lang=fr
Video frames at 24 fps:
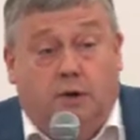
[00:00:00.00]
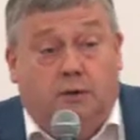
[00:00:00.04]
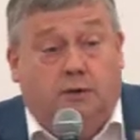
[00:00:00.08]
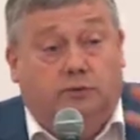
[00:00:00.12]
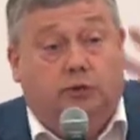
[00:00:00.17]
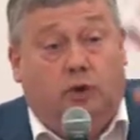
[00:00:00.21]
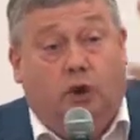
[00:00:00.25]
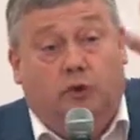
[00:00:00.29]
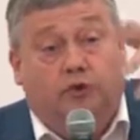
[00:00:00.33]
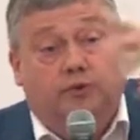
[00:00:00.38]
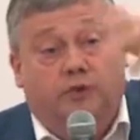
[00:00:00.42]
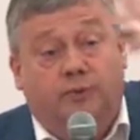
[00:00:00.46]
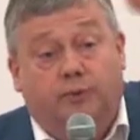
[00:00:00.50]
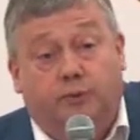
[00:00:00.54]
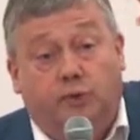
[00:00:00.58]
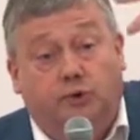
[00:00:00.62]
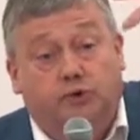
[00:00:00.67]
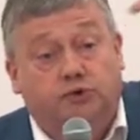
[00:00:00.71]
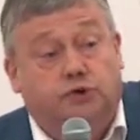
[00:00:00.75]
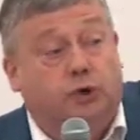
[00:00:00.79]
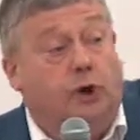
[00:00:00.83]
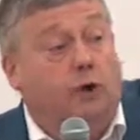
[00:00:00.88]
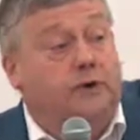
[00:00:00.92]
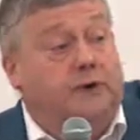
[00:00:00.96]

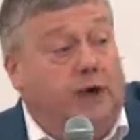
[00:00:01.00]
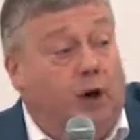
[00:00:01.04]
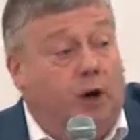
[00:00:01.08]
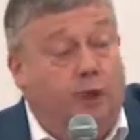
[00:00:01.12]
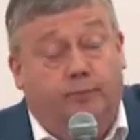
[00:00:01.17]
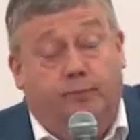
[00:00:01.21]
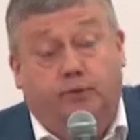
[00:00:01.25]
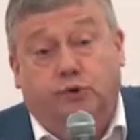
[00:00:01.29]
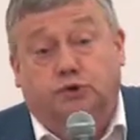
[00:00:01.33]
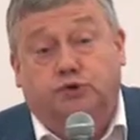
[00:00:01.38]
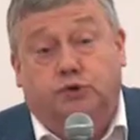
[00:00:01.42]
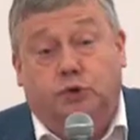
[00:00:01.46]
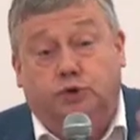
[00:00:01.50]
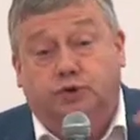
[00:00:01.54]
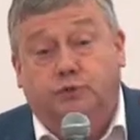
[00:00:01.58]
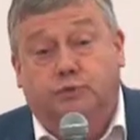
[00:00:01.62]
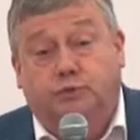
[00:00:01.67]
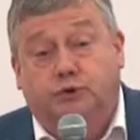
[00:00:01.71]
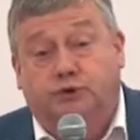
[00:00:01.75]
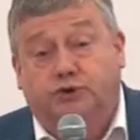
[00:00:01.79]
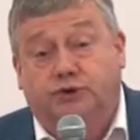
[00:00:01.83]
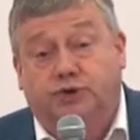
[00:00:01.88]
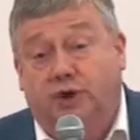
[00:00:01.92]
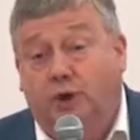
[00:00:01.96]
38%, 40% du
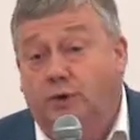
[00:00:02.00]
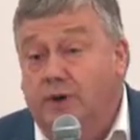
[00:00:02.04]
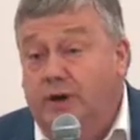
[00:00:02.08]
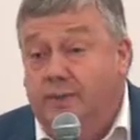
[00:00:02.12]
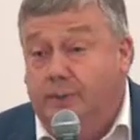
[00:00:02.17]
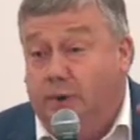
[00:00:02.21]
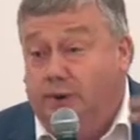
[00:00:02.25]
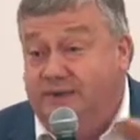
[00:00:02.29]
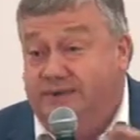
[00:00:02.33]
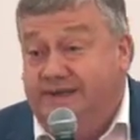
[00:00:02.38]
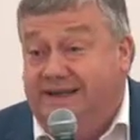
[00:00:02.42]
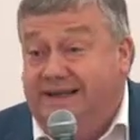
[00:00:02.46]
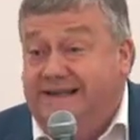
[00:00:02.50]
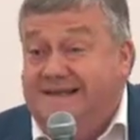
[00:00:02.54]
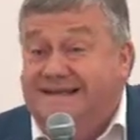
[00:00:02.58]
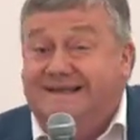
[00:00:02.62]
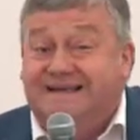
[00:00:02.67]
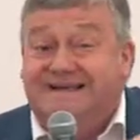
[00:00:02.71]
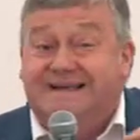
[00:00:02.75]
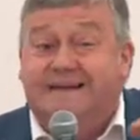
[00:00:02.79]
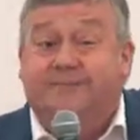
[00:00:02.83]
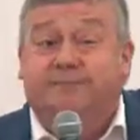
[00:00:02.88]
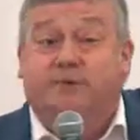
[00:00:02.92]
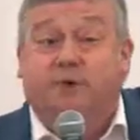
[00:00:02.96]
budget, à une époque, c'était
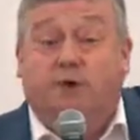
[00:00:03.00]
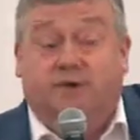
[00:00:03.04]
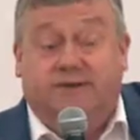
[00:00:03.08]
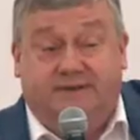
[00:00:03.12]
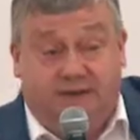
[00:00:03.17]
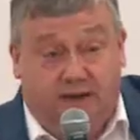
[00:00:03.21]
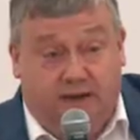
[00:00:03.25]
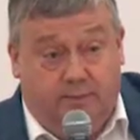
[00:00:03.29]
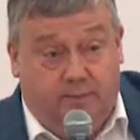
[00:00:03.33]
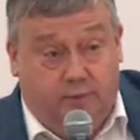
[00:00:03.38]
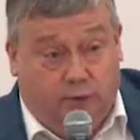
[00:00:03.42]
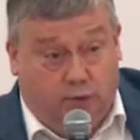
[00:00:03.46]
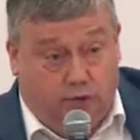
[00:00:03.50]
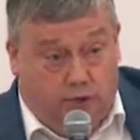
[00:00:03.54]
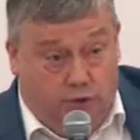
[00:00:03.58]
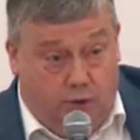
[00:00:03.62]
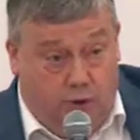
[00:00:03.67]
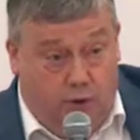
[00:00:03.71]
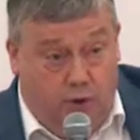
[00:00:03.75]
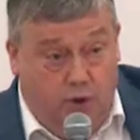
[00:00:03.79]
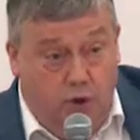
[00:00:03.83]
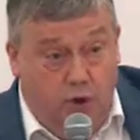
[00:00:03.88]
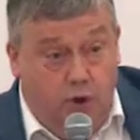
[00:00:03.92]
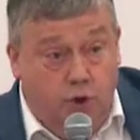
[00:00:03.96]

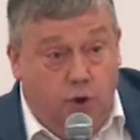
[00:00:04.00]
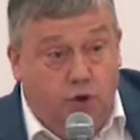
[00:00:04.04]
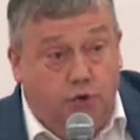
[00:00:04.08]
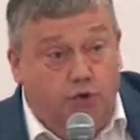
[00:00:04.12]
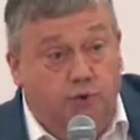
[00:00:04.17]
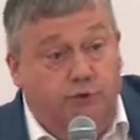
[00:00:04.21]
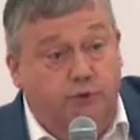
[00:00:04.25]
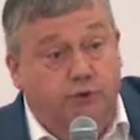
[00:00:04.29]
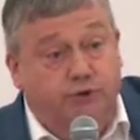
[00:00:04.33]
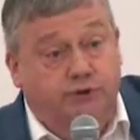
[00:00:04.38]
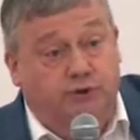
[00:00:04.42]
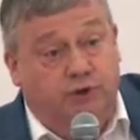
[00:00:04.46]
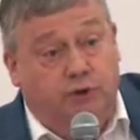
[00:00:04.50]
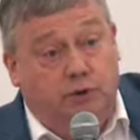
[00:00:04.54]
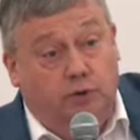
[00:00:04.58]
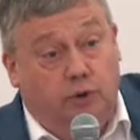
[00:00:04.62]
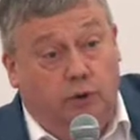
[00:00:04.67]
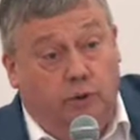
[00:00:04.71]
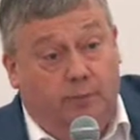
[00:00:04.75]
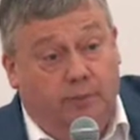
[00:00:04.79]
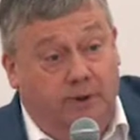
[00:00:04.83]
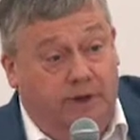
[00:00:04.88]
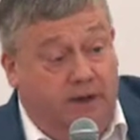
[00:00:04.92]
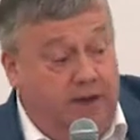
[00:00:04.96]
75% du budget
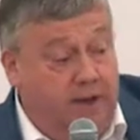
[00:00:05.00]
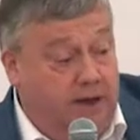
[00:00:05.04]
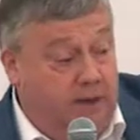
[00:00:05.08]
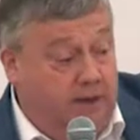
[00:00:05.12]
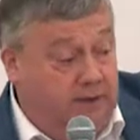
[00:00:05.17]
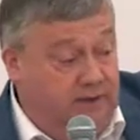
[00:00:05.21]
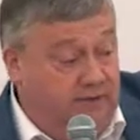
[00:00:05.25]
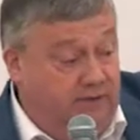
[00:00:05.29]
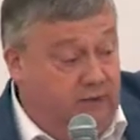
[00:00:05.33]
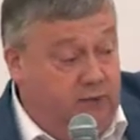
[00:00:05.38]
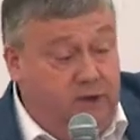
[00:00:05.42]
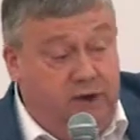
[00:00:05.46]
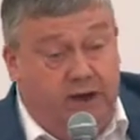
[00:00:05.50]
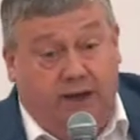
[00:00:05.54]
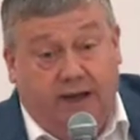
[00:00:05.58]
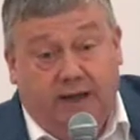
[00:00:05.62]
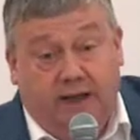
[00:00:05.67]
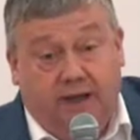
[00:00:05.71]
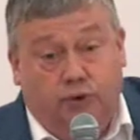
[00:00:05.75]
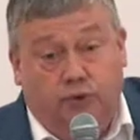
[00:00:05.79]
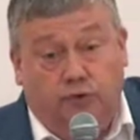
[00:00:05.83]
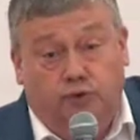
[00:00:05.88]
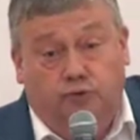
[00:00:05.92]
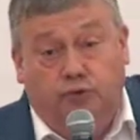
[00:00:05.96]
européen dévolu à
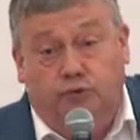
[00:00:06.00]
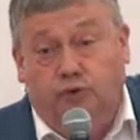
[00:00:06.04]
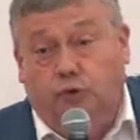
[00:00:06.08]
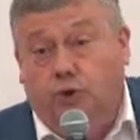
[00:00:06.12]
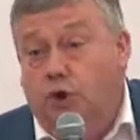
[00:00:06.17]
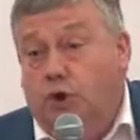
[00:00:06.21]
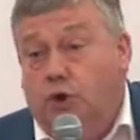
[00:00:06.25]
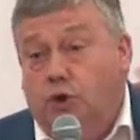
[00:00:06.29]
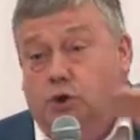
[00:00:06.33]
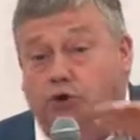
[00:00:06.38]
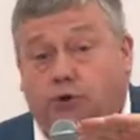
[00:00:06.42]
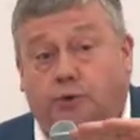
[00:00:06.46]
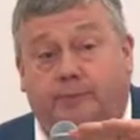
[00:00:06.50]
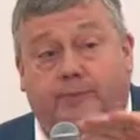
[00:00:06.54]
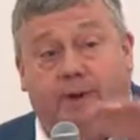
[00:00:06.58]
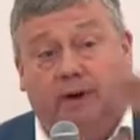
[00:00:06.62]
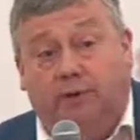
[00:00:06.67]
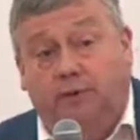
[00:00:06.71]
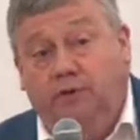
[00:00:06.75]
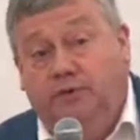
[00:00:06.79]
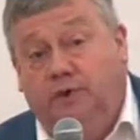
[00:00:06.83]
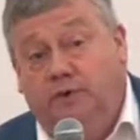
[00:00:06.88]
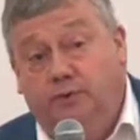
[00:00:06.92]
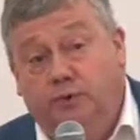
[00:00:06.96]
l'agriculture. Je parle
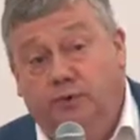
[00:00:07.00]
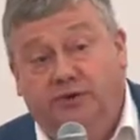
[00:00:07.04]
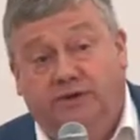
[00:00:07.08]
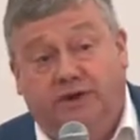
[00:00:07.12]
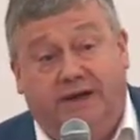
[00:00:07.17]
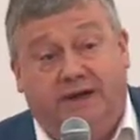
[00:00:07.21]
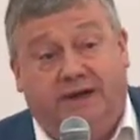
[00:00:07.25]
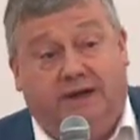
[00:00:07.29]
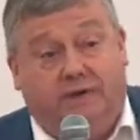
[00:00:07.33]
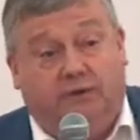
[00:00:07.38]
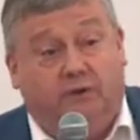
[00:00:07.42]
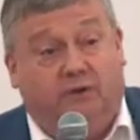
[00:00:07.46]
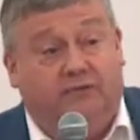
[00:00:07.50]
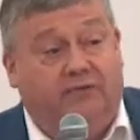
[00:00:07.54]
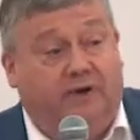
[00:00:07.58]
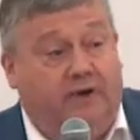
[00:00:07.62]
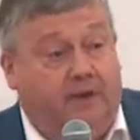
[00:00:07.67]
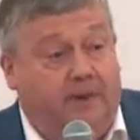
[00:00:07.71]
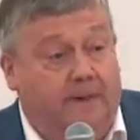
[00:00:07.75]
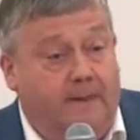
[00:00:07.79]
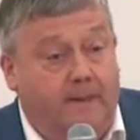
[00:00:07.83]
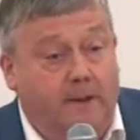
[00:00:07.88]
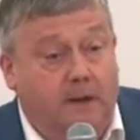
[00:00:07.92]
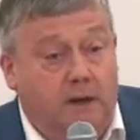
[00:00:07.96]
du début des années 80.
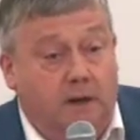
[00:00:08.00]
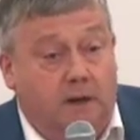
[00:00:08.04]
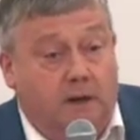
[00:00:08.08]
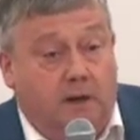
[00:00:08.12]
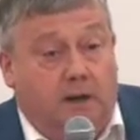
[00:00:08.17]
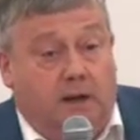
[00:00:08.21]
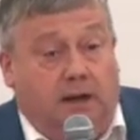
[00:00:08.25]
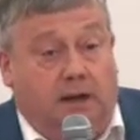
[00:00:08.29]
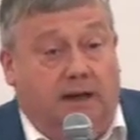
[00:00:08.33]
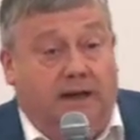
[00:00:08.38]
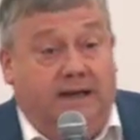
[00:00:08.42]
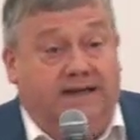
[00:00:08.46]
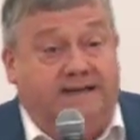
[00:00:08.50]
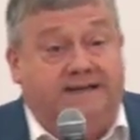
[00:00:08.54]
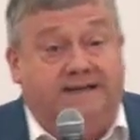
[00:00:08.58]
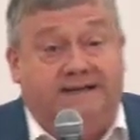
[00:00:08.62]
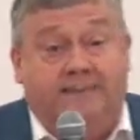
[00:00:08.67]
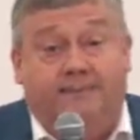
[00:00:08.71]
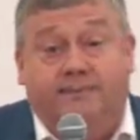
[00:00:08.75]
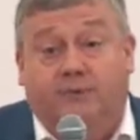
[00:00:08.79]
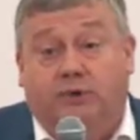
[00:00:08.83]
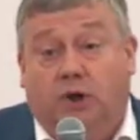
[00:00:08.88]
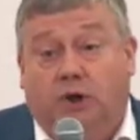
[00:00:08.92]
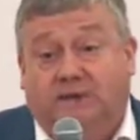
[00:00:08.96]
Et
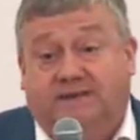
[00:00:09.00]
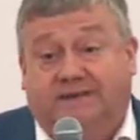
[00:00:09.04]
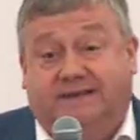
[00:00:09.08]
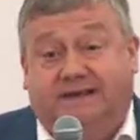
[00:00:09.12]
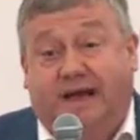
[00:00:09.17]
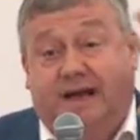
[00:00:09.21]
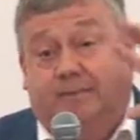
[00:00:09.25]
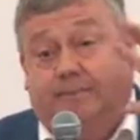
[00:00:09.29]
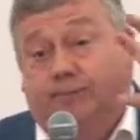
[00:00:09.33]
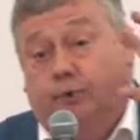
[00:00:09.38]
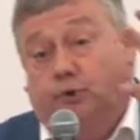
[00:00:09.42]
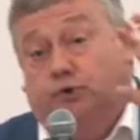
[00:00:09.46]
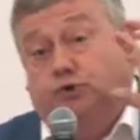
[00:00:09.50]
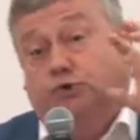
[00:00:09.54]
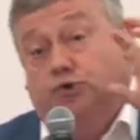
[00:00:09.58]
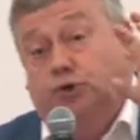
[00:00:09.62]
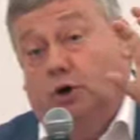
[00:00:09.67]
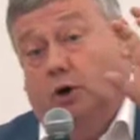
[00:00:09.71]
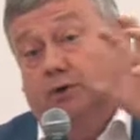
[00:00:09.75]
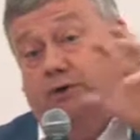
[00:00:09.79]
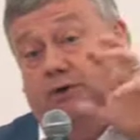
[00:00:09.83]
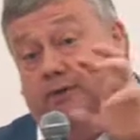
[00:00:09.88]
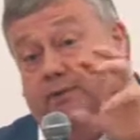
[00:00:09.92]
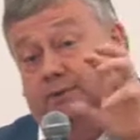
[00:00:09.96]

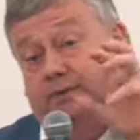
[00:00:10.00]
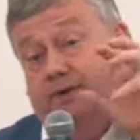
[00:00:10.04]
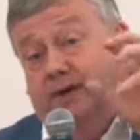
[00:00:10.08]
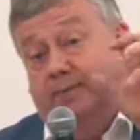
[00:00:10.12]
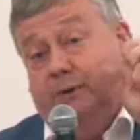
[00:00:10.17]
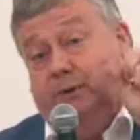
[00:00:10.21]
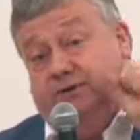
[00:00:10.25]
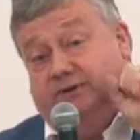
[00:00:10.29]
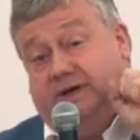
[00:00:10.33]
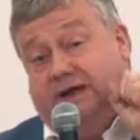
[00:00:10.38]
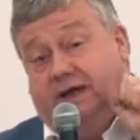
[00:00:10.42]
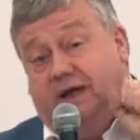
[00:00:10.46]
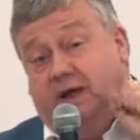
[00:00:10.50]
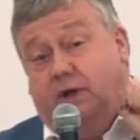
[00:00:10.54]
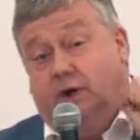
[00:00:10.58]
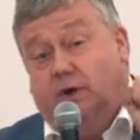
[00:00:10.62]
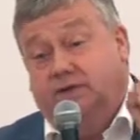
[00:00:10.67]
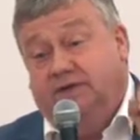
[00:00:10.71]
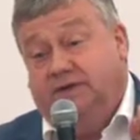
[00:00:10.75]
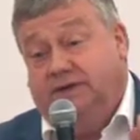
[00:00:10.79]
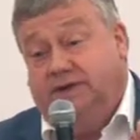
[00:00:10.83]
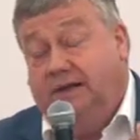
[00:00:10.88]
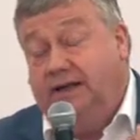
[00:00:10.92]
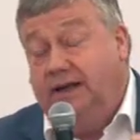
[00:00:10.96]
75% des dépenses agricoles,
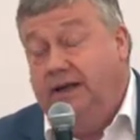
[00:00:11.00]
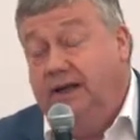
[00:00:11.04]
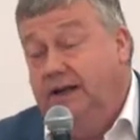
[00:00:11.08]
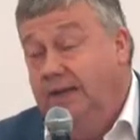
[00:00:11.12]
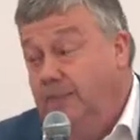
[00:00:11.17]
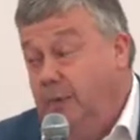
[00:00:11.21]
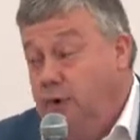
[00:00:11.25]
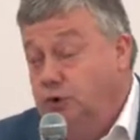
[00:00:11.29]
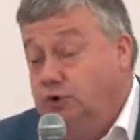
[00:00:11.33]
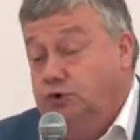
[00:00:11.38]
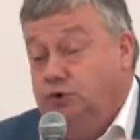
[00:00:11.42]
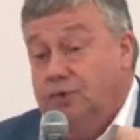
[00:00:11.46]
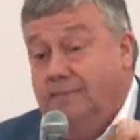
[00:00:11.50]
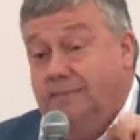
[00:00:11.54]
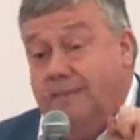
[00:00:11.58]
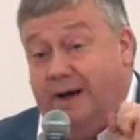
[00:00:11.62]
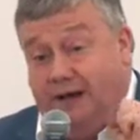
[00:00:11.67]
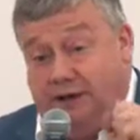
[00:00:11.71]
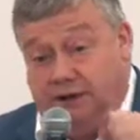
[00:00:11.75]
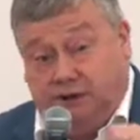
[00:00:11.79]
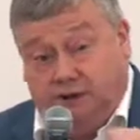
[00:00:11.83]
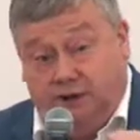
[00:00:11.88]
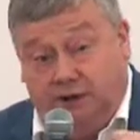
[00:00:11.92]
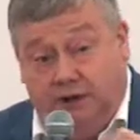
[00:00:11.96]
c'était des dépenses de
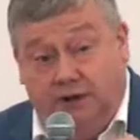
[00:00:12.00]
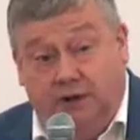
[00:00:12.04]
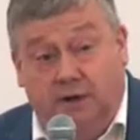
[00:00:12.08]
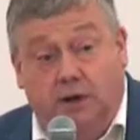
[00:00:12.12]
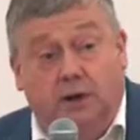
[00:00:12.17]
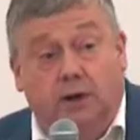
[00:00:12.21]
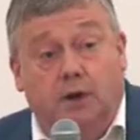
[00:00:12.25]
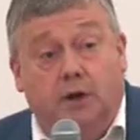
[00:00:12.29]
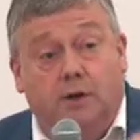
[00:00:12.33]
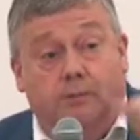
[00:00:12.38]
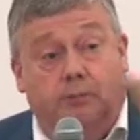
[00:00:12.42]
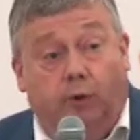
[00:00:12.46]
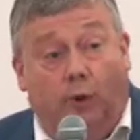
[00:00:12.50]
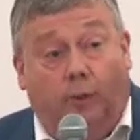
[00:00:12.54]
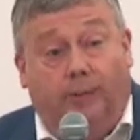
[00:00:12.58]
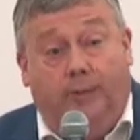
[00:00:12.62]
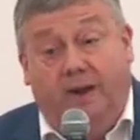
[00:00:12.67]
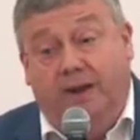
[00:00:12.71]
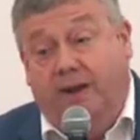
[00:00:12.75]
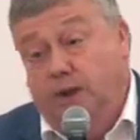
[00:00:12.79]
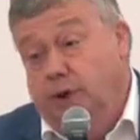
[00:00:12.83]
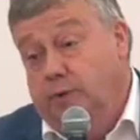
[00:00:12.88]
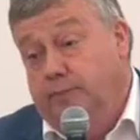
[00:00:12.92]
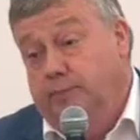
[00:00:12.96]
marché pour
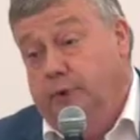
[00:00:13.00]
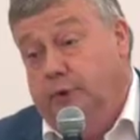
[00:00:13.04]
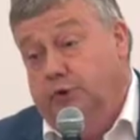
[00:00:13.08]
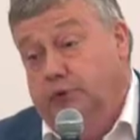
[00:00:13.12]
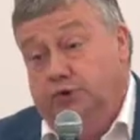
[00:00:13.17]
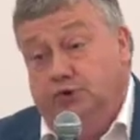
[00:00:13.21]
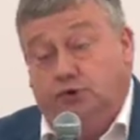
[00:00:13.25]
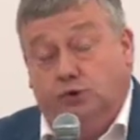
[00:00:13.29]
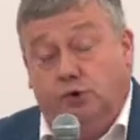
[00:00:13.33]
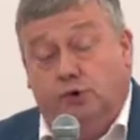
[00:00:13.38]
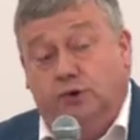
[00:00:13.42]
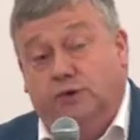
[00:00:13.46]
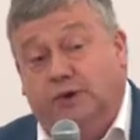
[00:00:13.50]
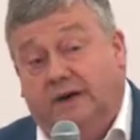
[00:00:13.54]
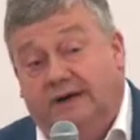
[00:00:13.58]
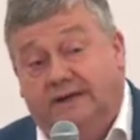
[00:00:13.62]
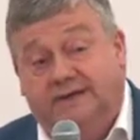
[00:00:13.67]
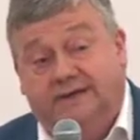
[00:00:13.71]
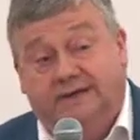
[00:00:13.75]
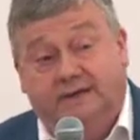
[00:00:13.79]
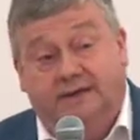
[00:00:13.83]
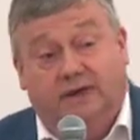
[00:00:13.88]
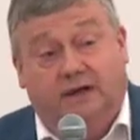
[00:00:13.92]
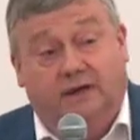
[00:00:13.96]
payer une production qu'on a
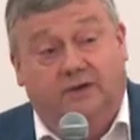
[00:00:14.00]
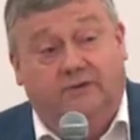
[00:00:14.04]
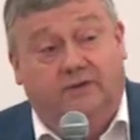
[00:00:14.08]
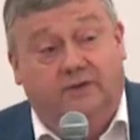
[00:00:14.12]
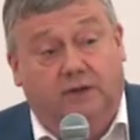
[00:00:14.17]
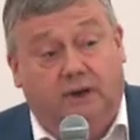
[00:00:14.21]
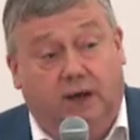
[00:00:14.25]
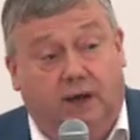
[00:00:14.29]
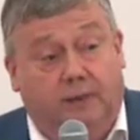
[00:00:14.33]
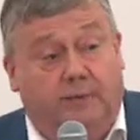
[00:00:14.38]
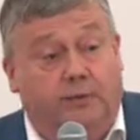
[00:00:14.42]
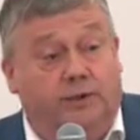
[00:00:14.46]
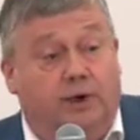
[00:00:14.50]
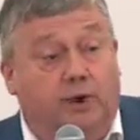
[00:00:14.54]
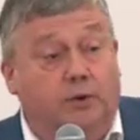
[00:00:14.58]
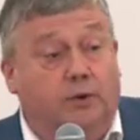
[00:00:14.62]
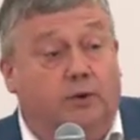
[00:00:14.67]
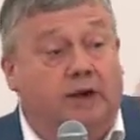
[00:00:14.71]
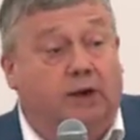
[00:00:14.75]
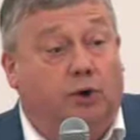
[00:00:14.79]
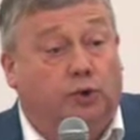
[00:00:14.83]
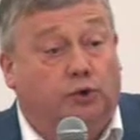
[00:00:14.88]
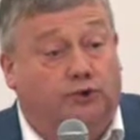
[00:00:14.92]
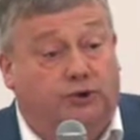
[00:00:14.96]
laissée dériver. Et puis il y a eu
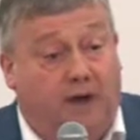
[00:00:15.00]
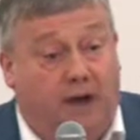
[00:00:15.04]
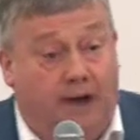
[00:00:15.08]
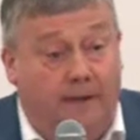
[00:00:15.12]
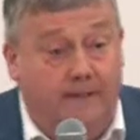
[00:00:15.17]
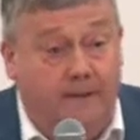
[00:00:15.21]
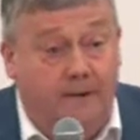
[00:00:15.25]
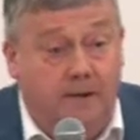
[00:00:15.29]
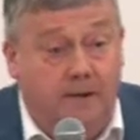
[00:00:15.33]
les quotas,